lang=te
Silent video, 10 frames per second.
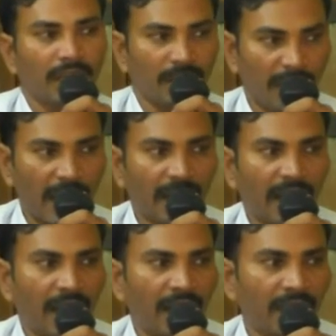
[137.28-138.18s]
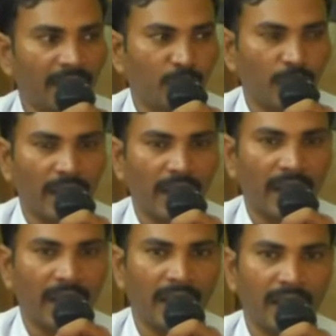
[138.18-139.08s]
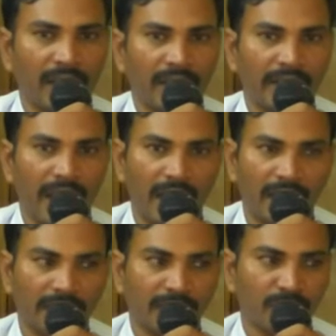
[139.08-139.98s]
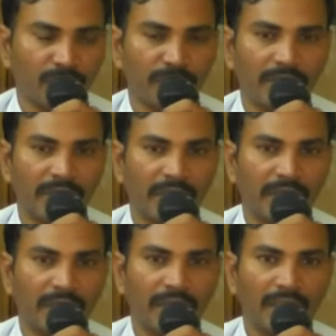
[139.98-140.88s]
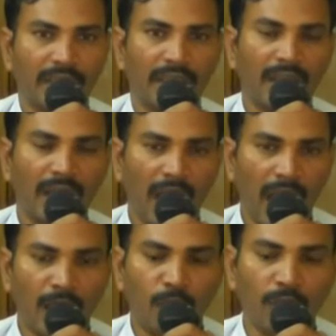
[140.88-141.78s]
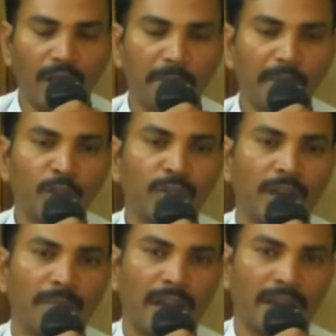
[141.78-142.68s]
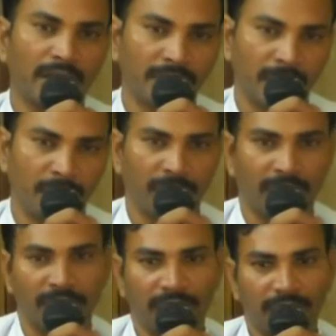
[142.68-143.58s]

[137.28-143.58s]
ఈ మేక ఈ గొర్రె నేలనంటడం చూసి ఆ గొర్రె మీదుగా మేక నడిచెళ్ళిపోయింది